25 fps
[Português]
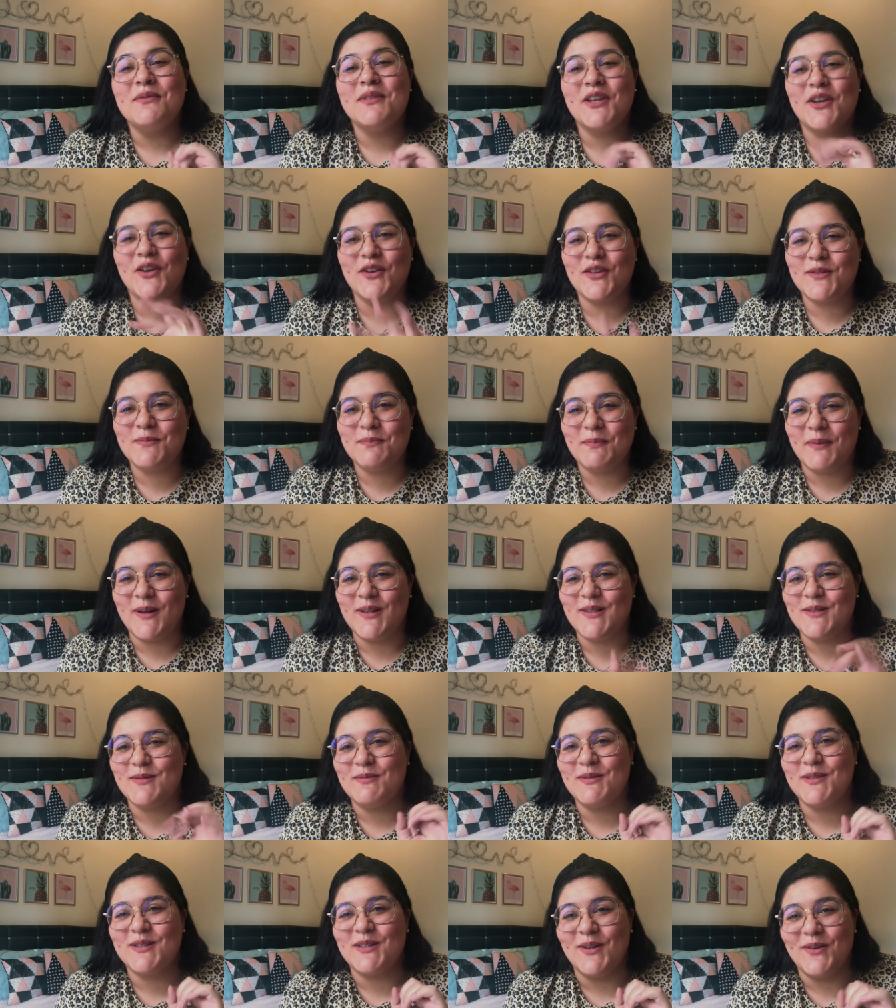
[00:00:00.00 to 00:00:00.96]
porque os
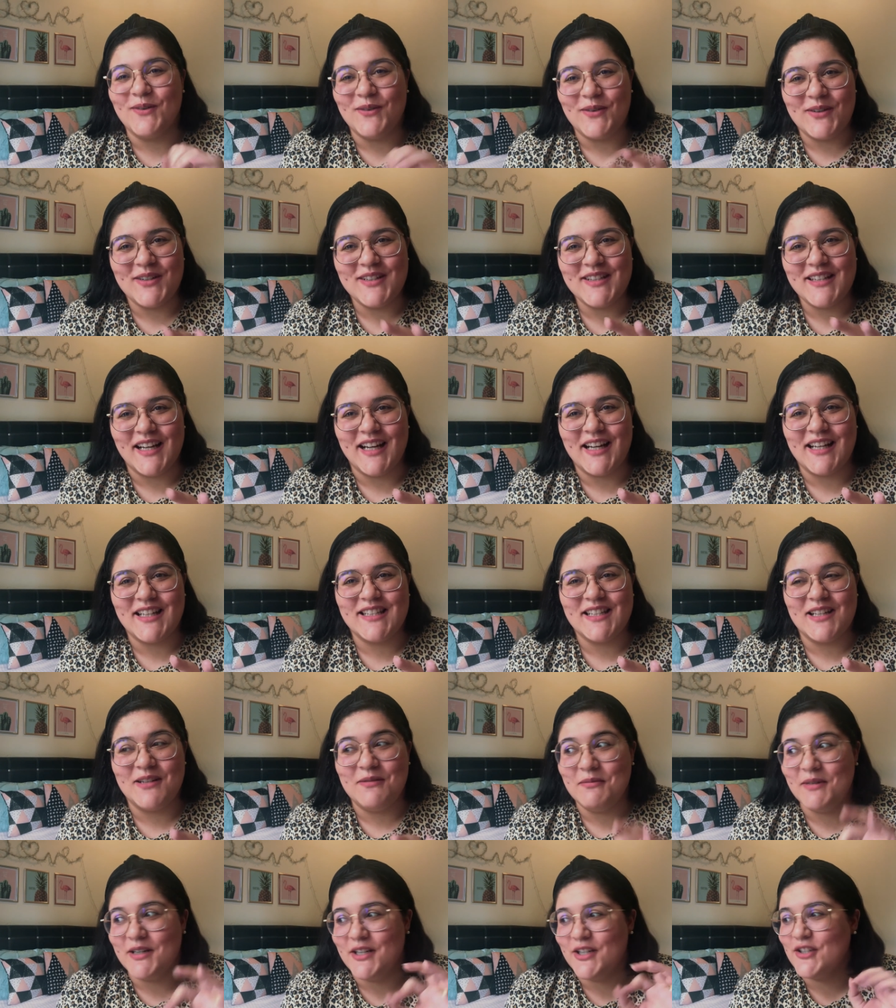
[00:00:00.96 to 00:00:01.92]
próximos não vão estar com
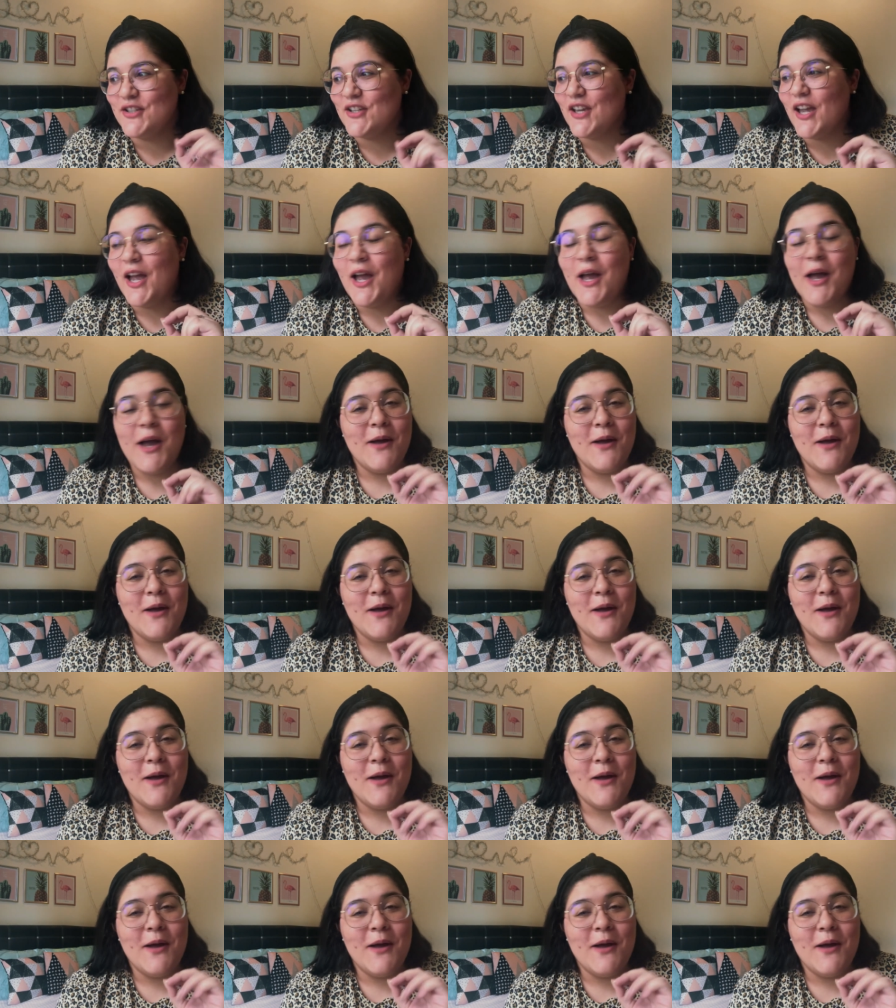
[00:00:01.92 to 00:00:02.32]
essa mancha.